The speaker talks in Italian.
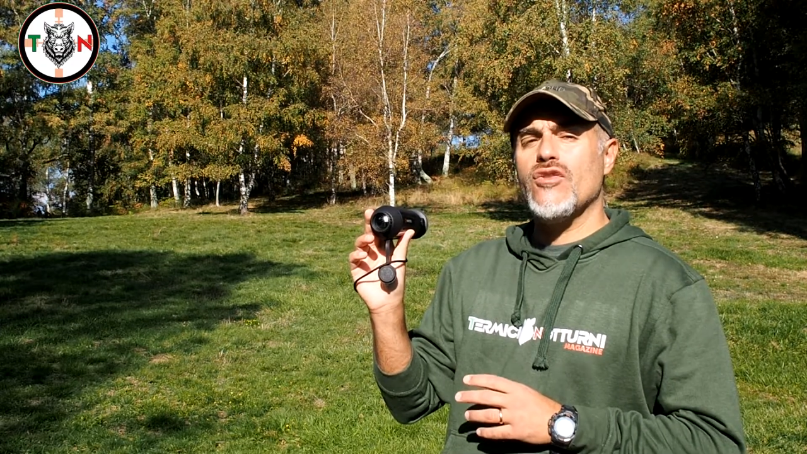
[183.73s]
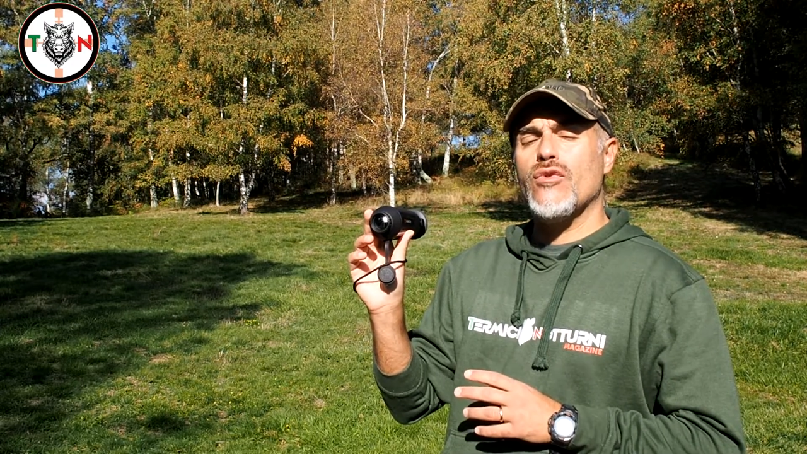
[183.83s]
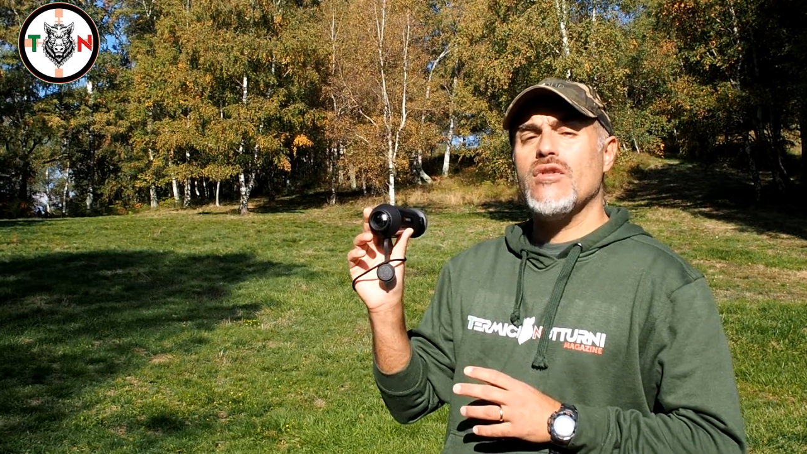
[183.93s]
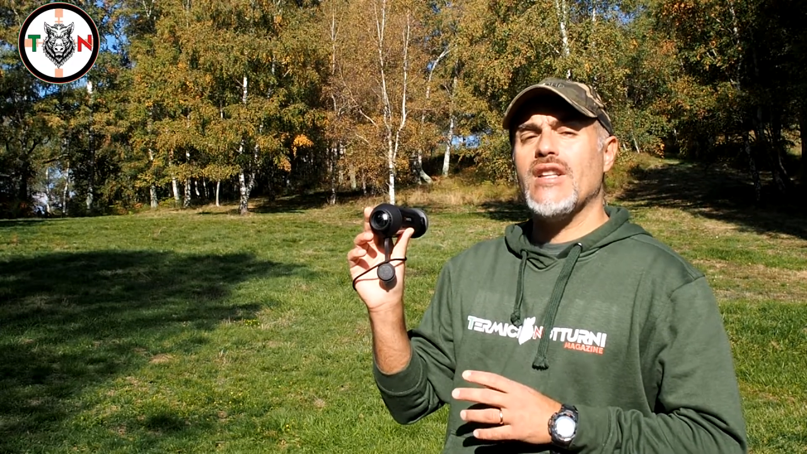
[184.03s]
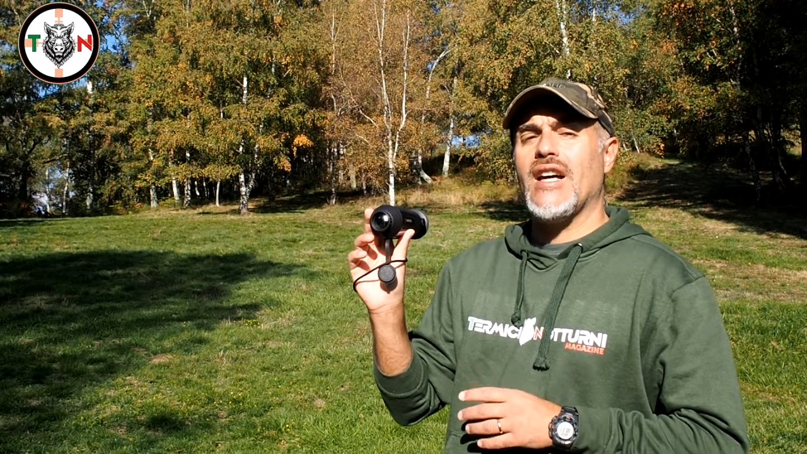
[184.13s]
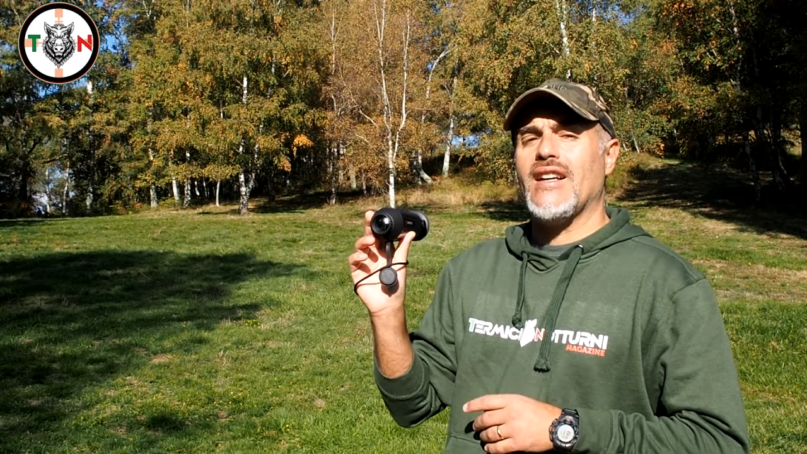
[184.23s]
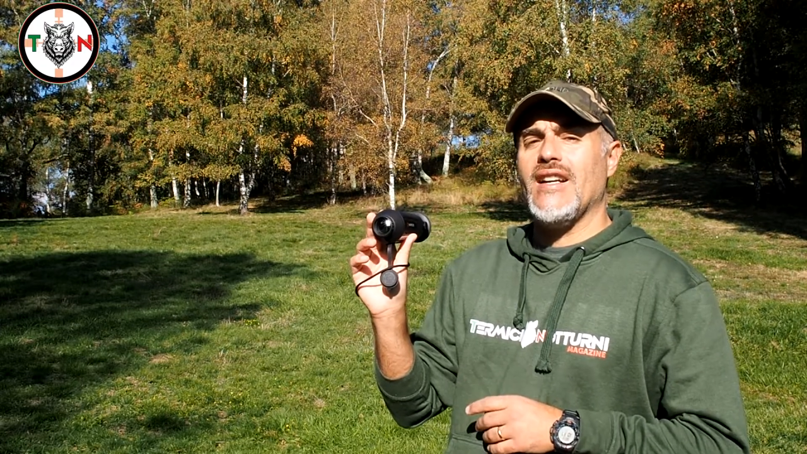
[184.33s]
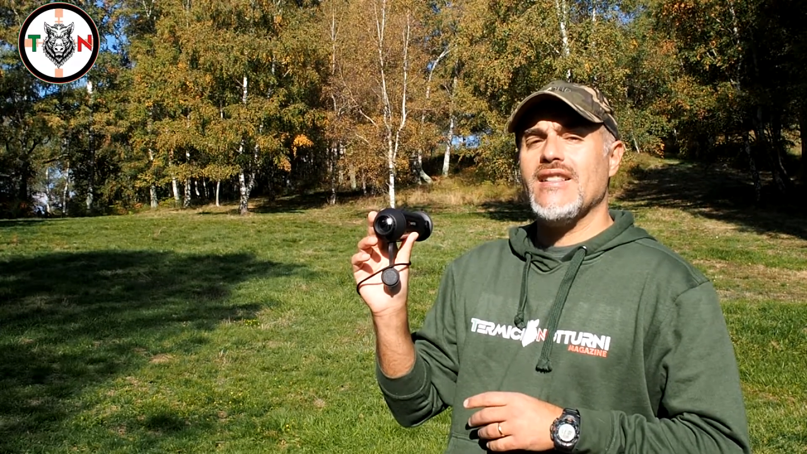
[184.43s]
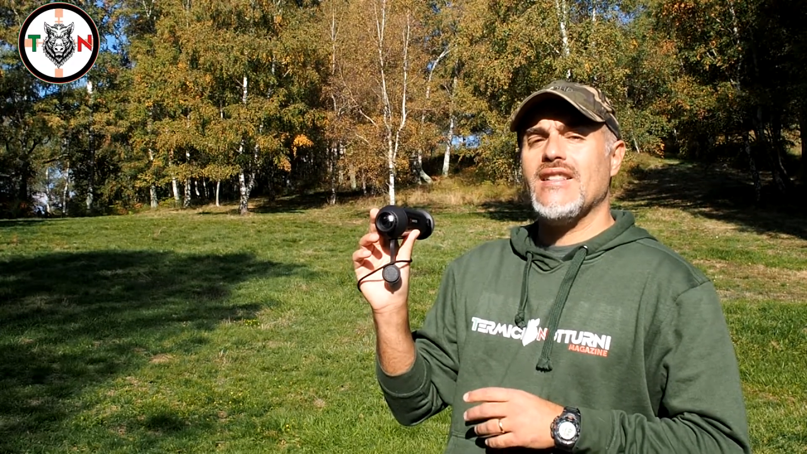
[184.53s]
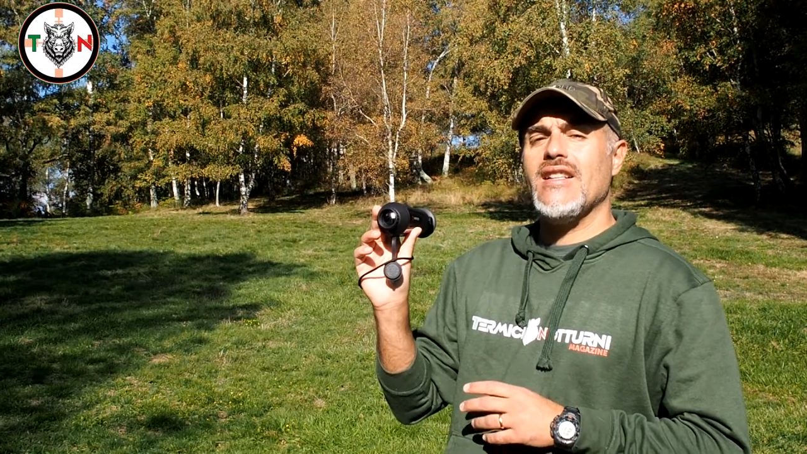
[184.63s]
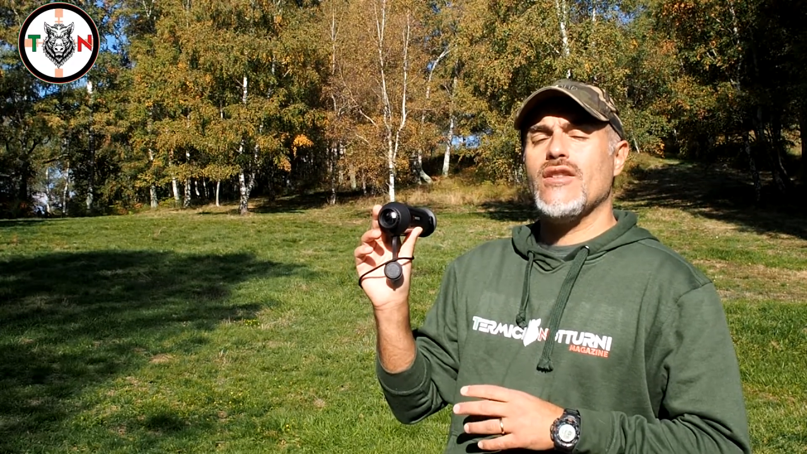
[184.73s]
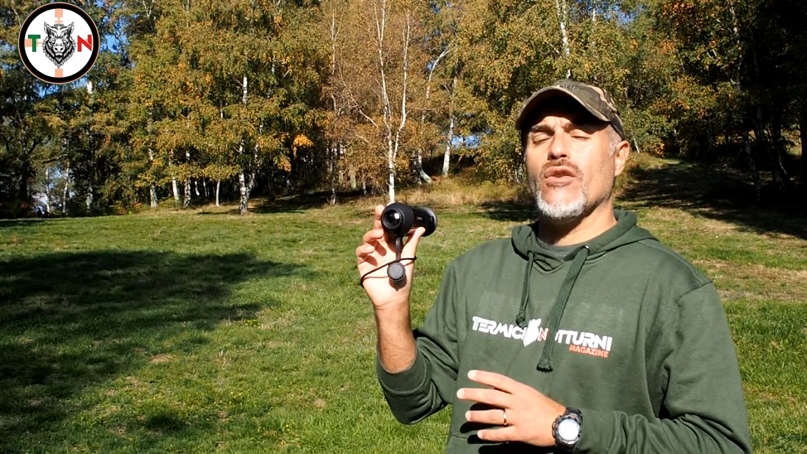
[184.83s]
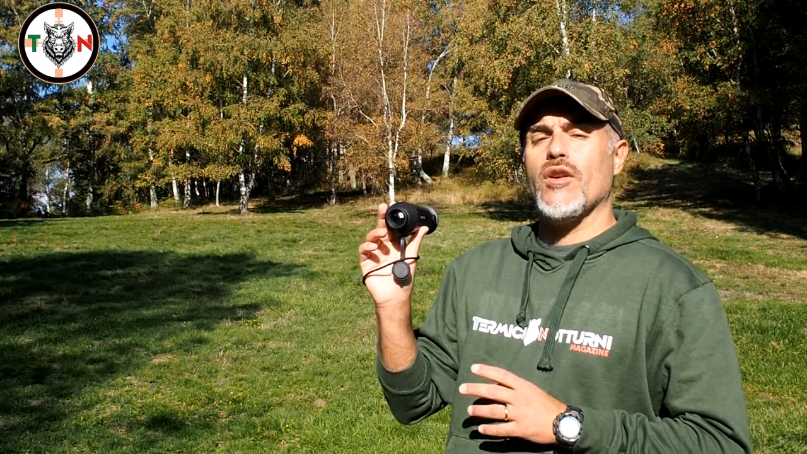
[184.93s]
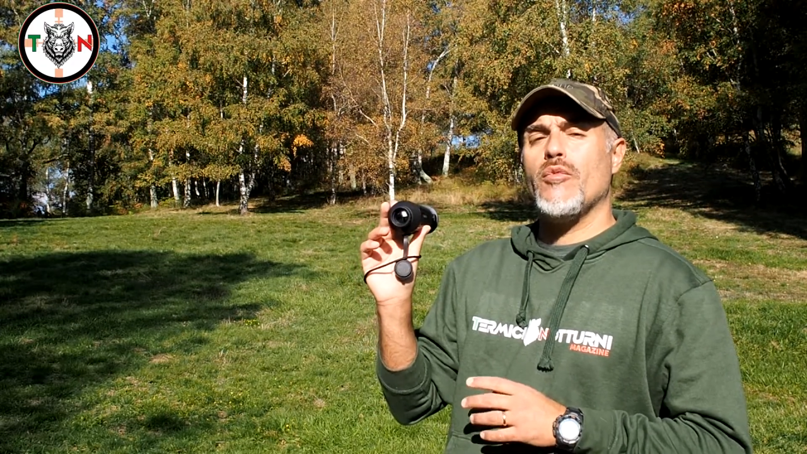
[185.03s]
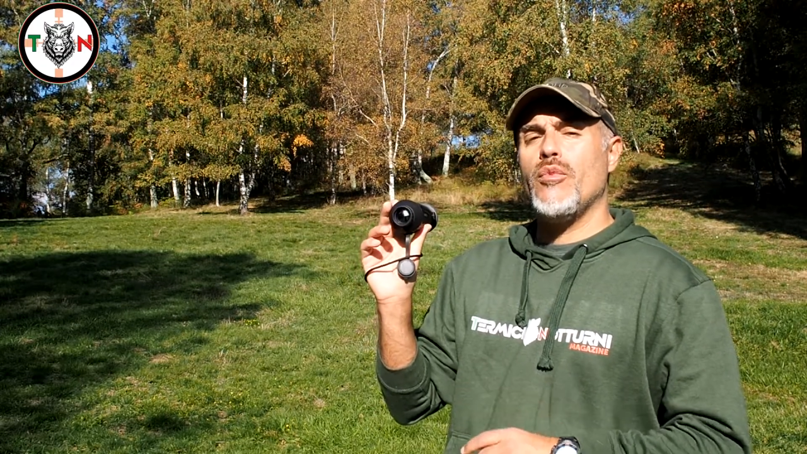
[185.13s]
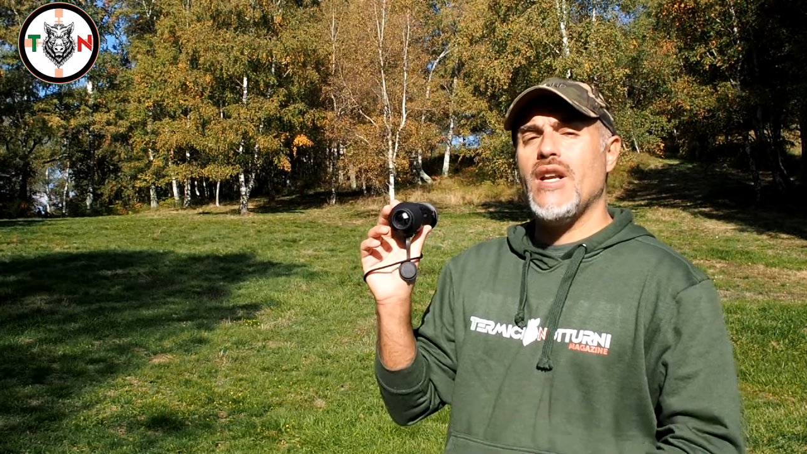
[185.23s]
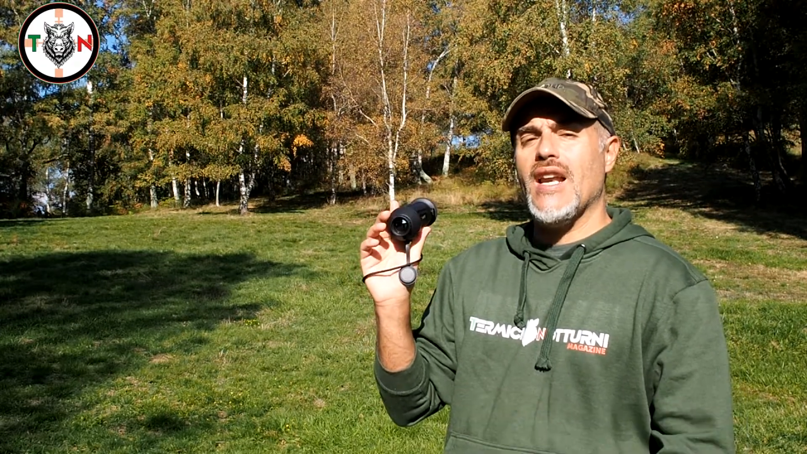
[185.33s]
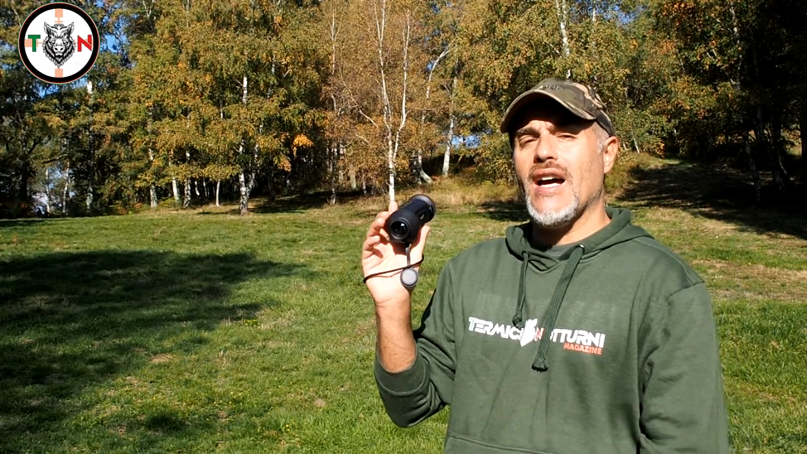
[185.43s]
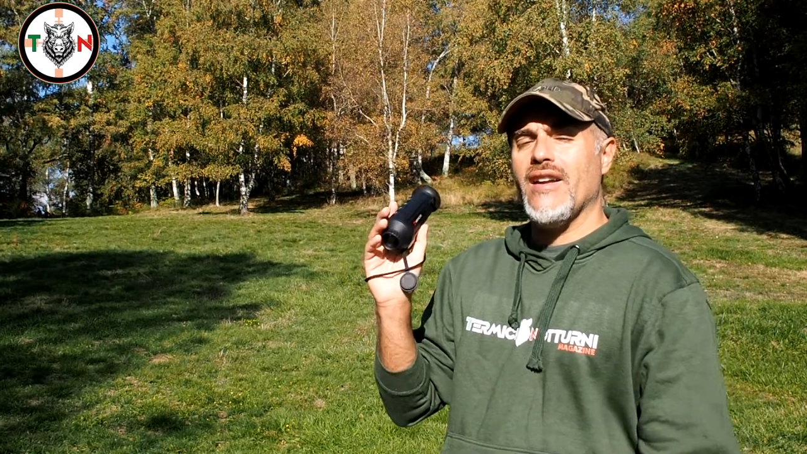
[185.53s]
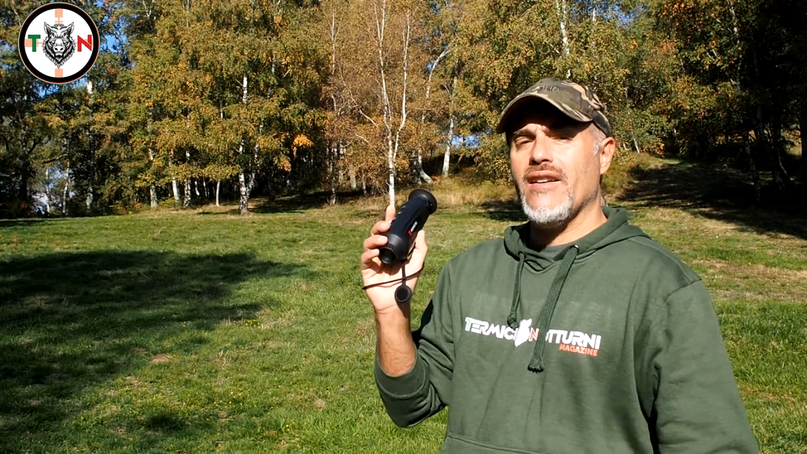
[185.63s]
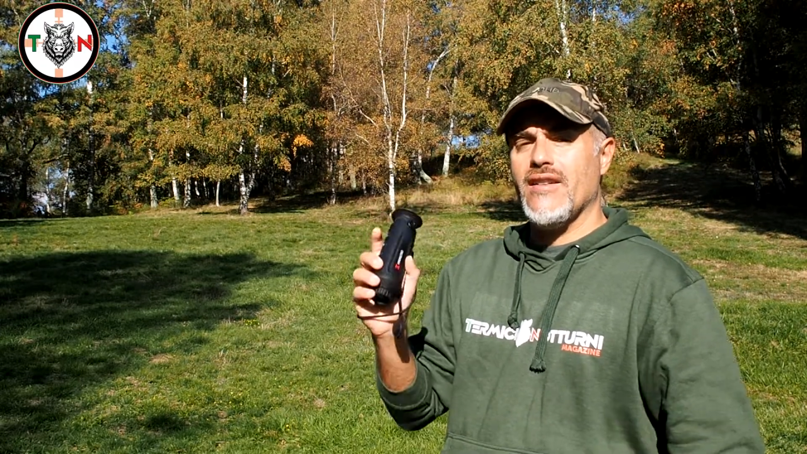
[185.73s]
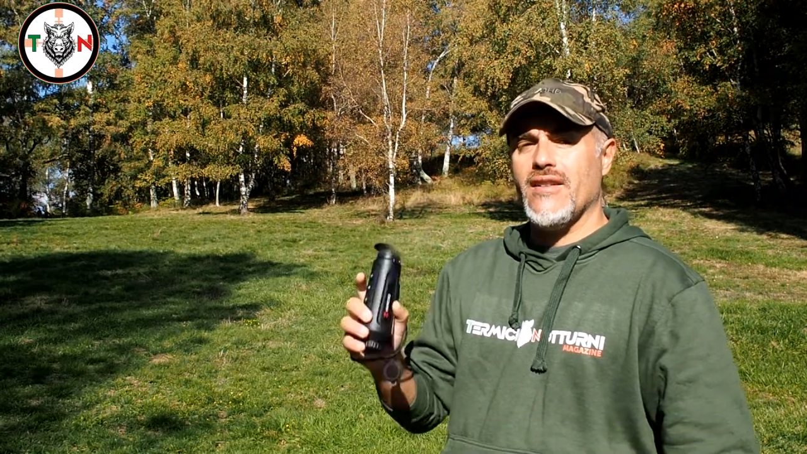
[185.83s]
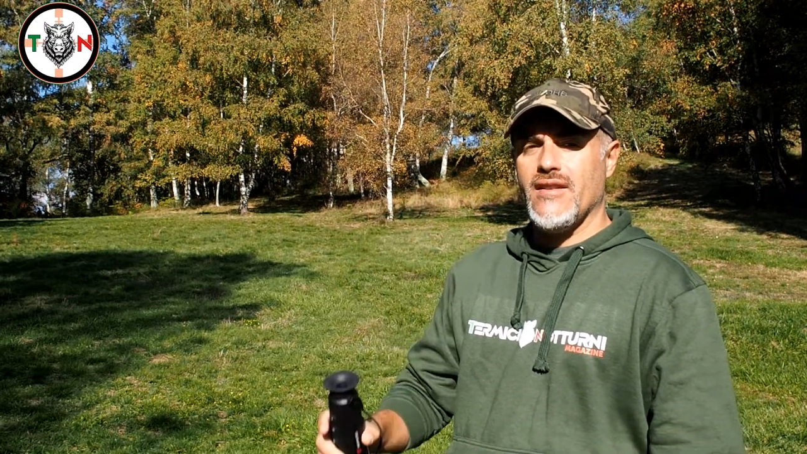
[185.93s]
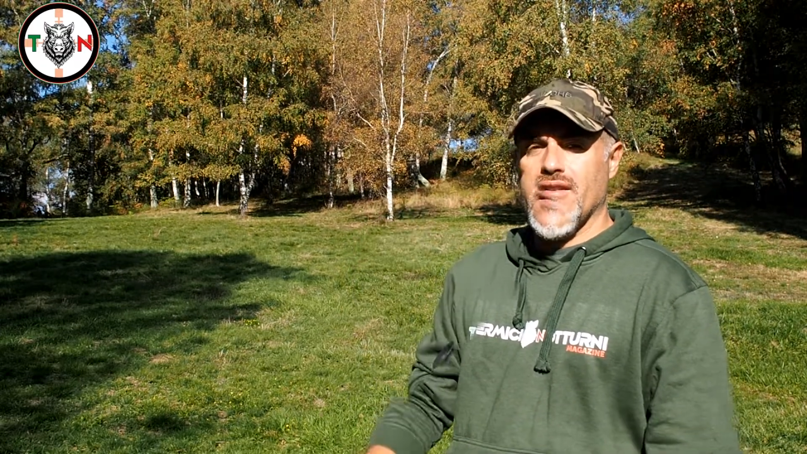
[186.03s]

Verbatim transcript: sfruttarne l'estrazione pupillare.